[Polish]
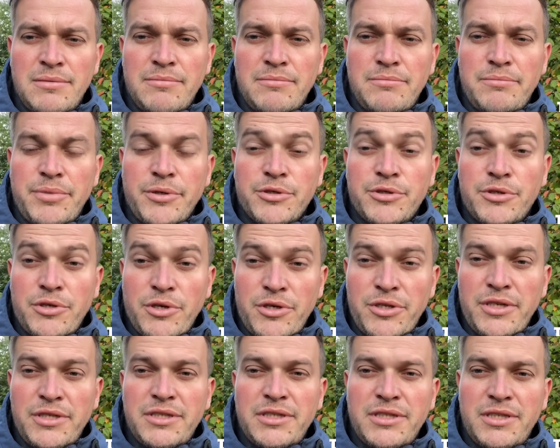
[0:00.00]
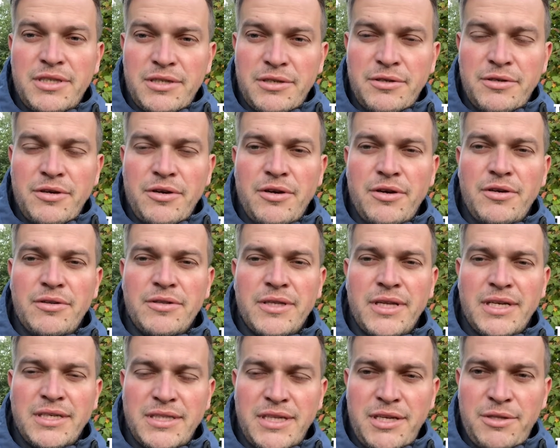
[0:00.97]
bo to jest tylko
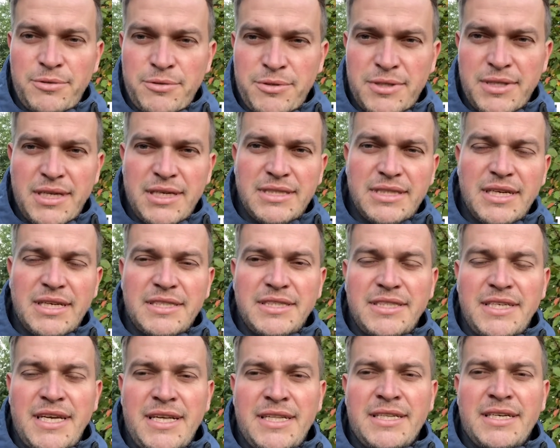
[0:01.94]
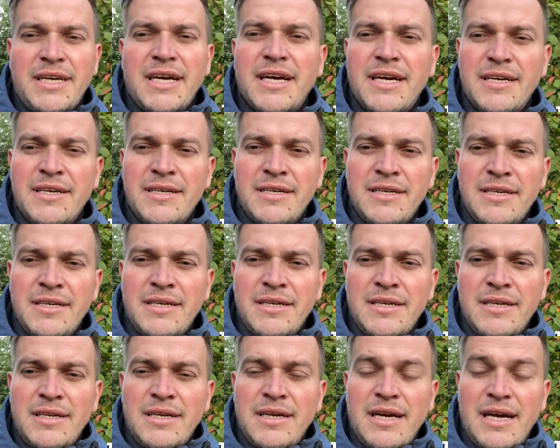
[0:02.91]
nasza ludzka zachcianka,
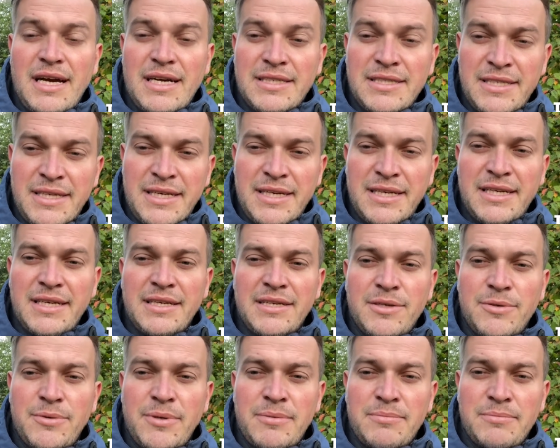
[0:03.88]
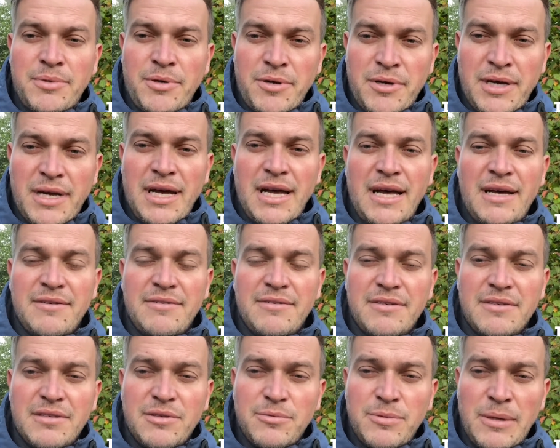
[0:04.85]
a nie głęboka,
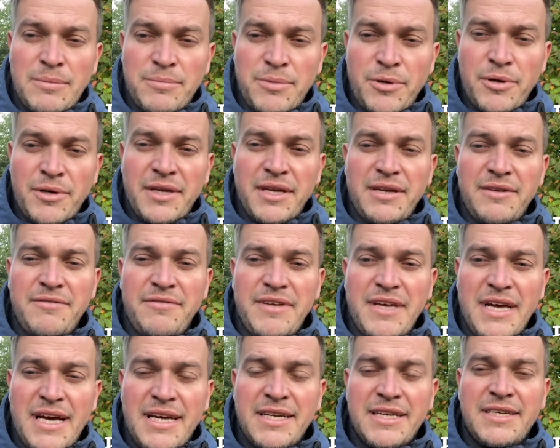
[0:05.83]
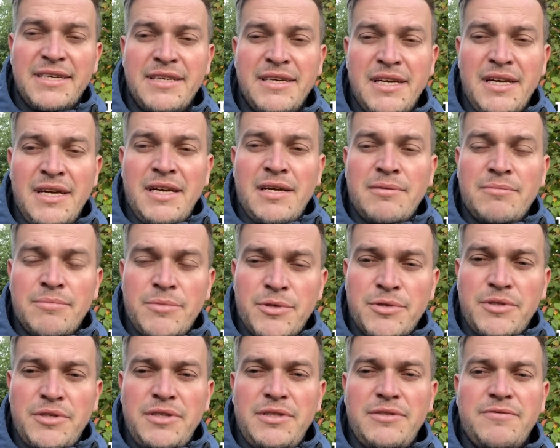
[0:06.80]
głębokiej wiary
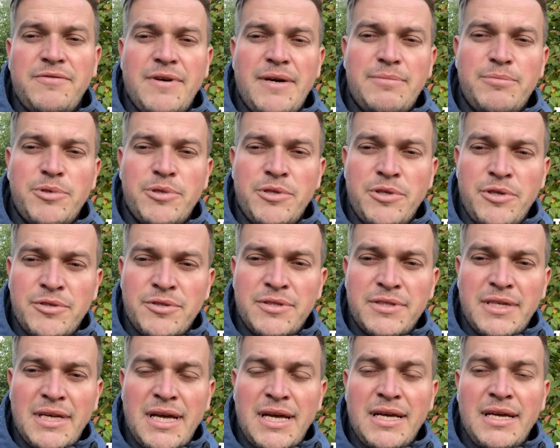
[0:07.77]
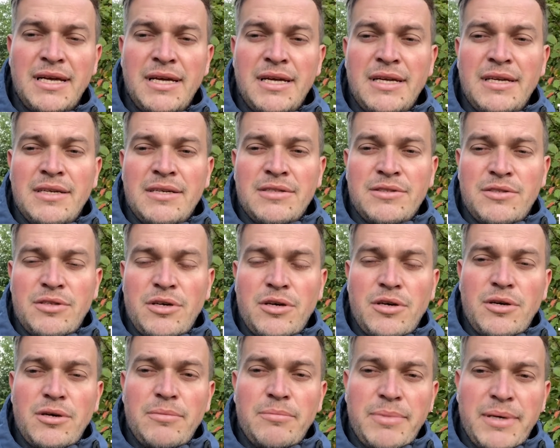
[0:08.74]
modlitwa płynąca do
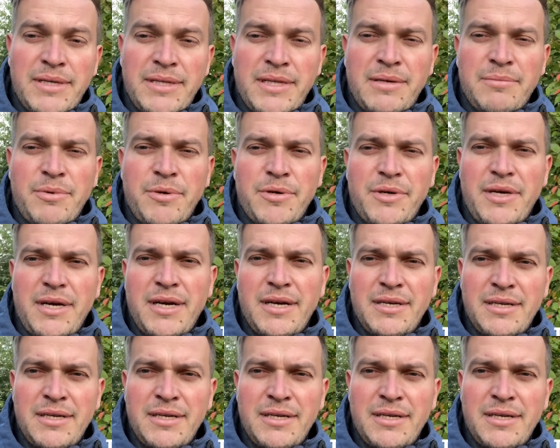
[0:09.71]
Pana Boga.